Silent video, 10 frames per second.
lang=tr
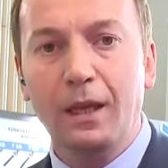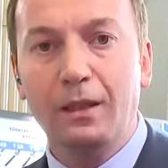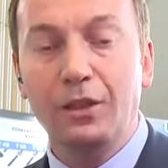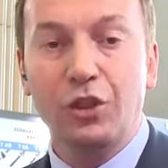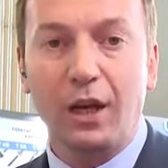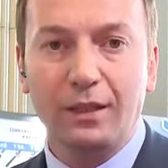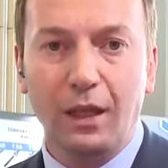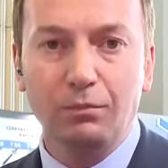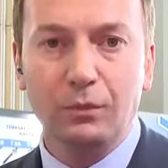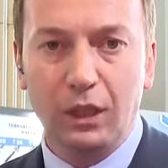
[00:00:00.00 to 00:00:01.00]
e,
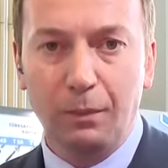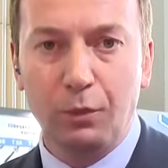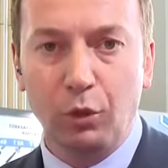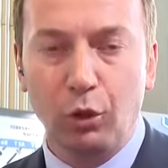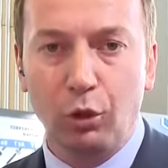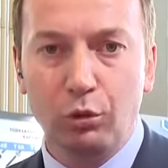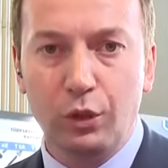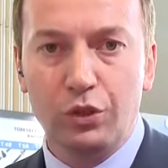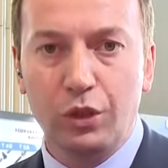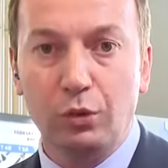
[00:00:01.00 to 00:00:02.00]
dışarıdan kriptolu
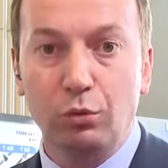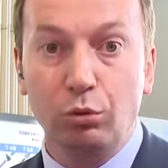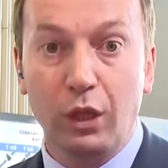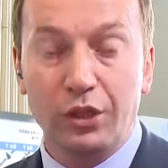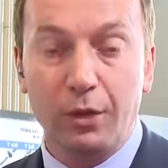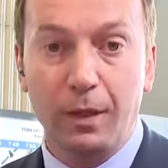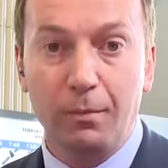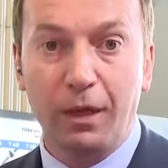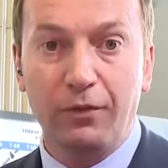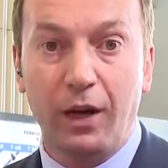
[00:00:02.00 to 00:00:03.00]
olduğu için
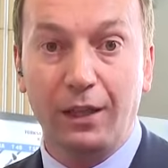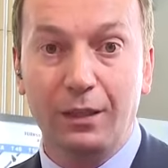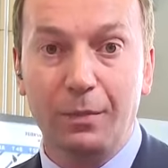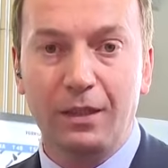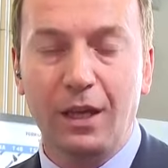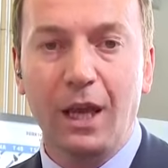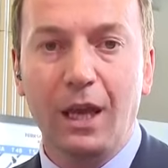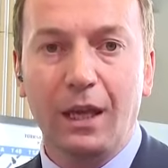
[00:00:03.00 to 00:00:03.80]
ulaşabilmek farklı bir